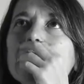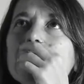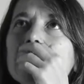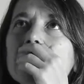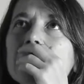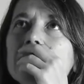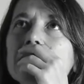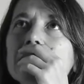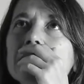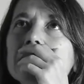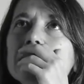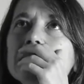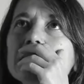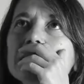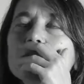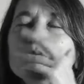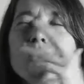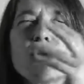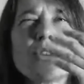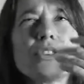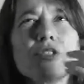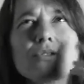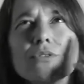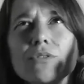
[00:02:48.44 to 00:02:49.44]
Eh, I
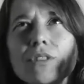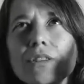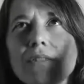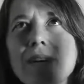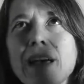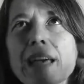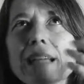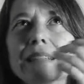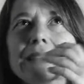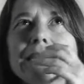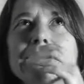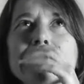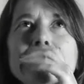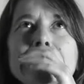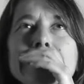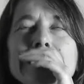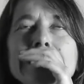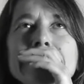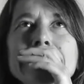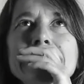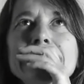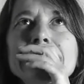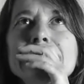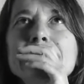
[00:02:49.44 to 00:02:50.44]
suoni sono diversi.
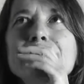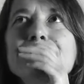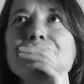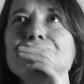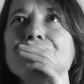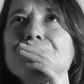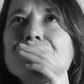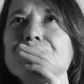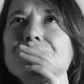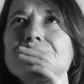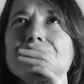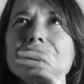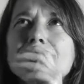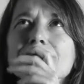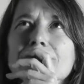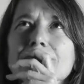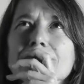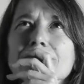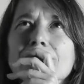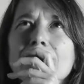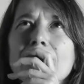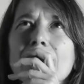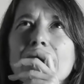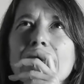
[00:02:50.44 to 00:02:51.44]
Ehm,
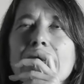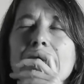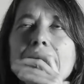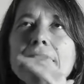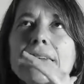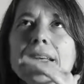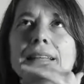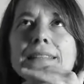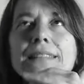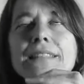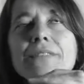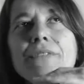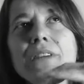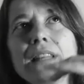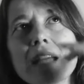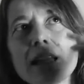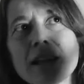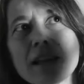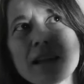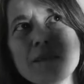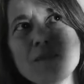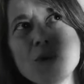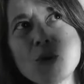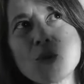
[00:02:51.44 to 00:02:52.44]
si vede
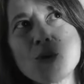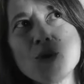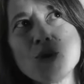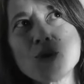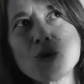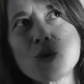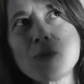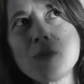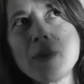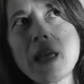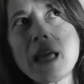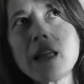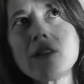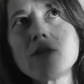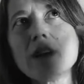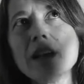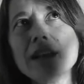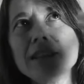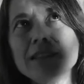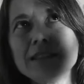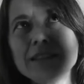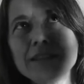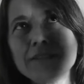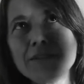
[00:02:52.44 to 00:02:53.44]
anche il mio quinto piano
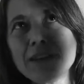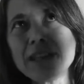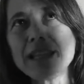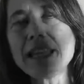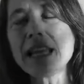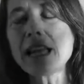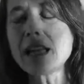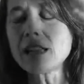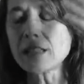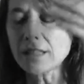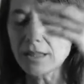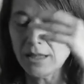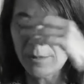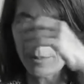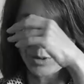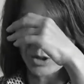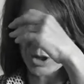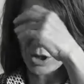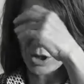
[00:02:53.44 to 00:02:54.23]
e si vede anche, poi